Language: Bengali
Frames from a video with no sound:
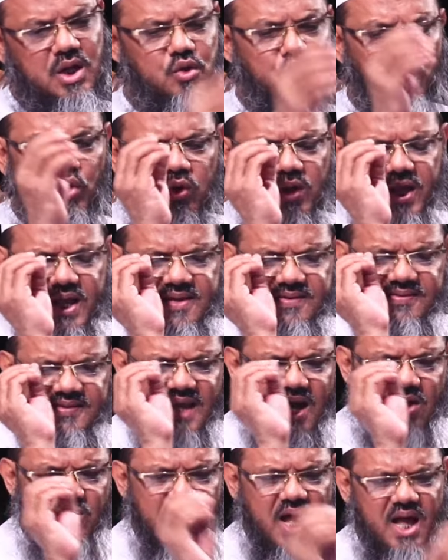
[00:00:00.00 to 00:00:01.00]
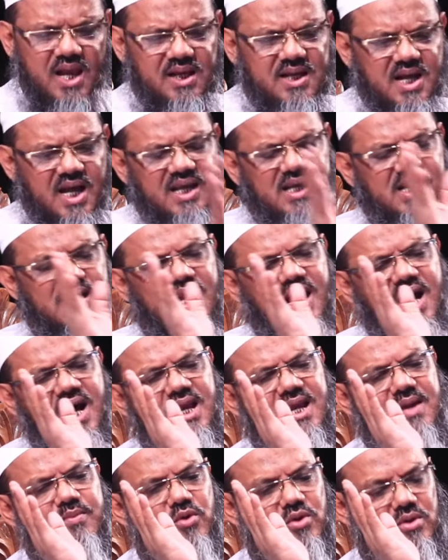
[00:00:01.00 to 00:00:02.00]
কুল্লু ইনসান হালকা ইল্লাল
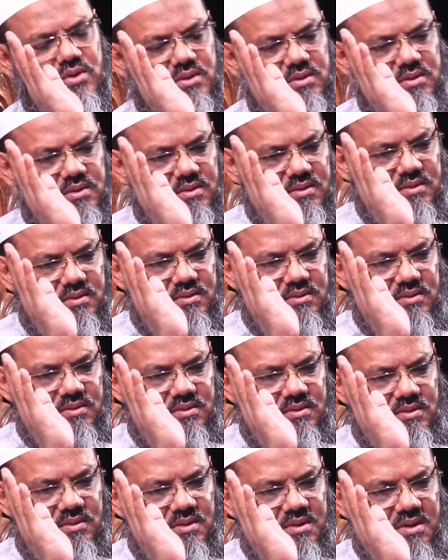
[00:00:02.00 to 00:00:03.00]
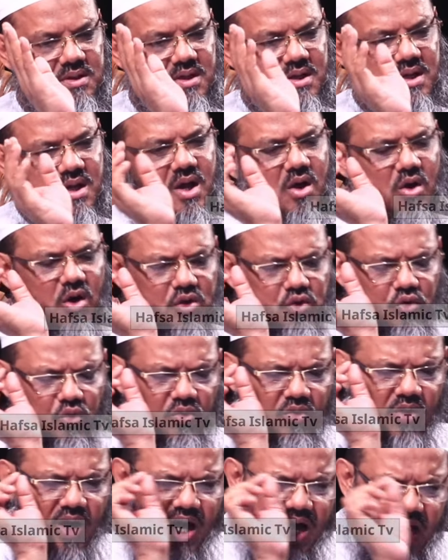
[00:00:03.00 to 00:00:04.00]
আলিমুন
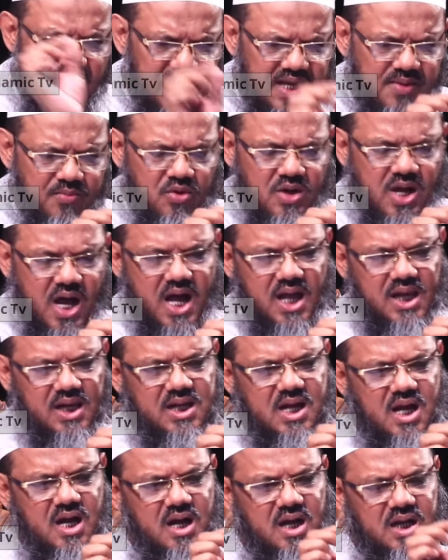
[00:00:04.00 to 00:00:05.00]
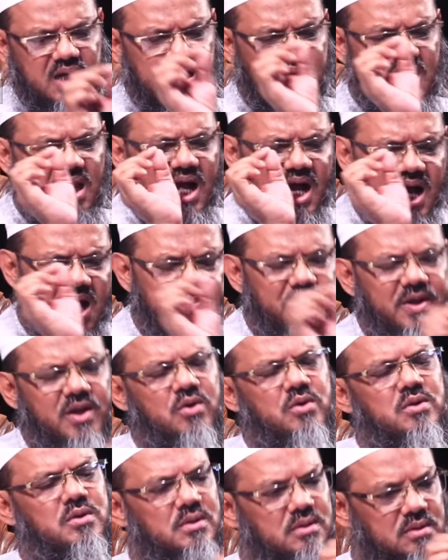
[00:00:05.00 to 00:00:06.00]
অকুল্লু আলিমুন হালকা ইল্লাল
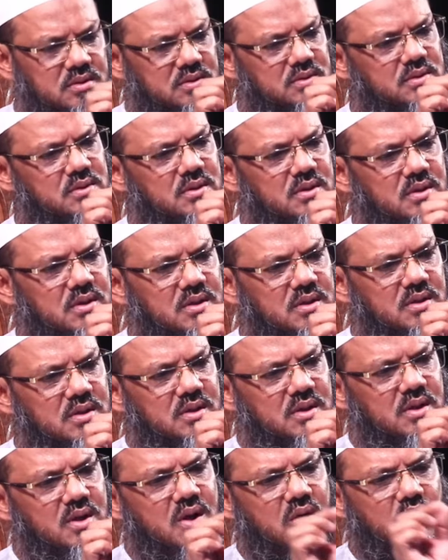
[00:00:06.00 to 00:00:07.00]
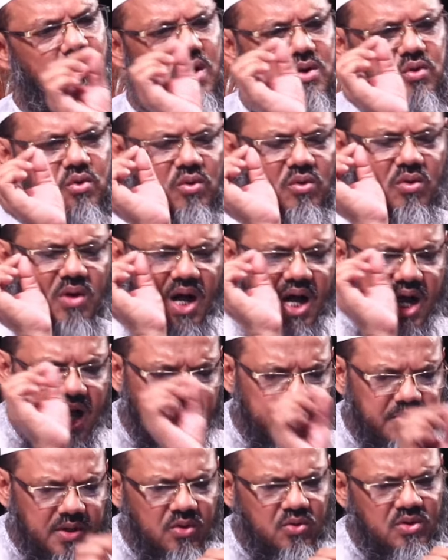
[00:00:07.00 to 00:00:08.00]
আমিলুন অকুল্লু
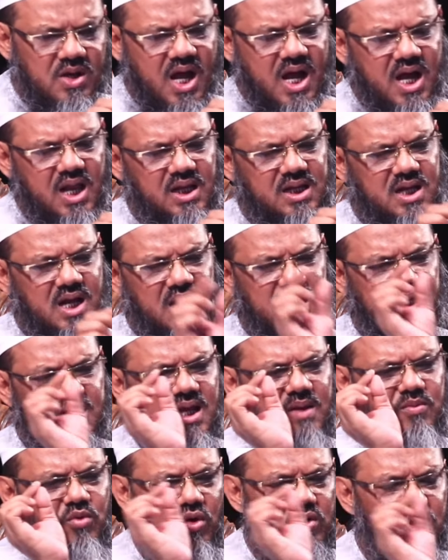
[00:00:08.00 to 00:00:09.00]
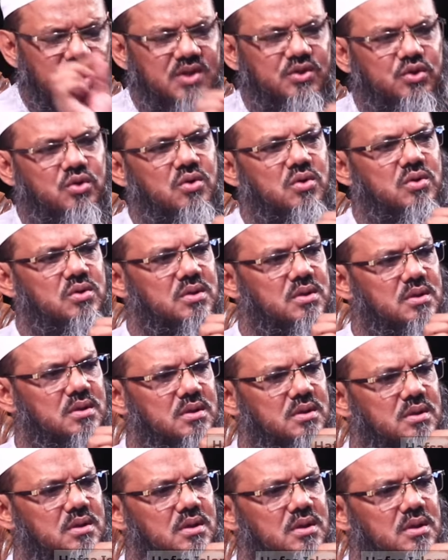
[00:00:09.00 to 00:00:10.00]
আমিলুন হালকা ইল্লাল মুখলিসুন
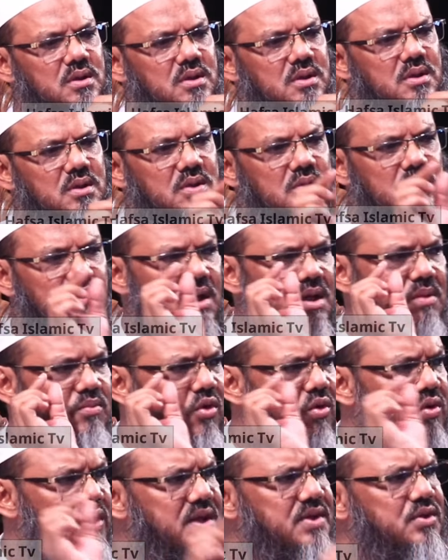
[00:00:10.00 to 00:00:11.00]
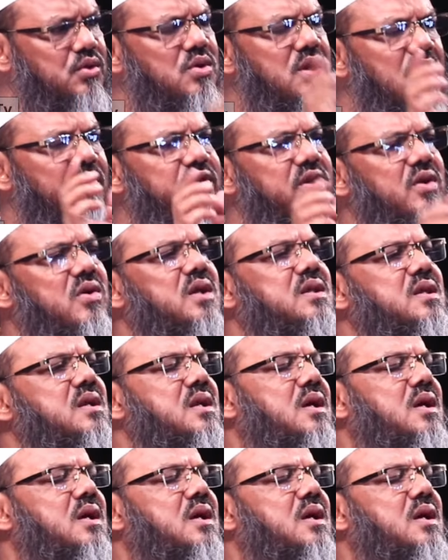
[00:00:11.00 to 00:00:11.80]
অল মুখলিসুন ফি খত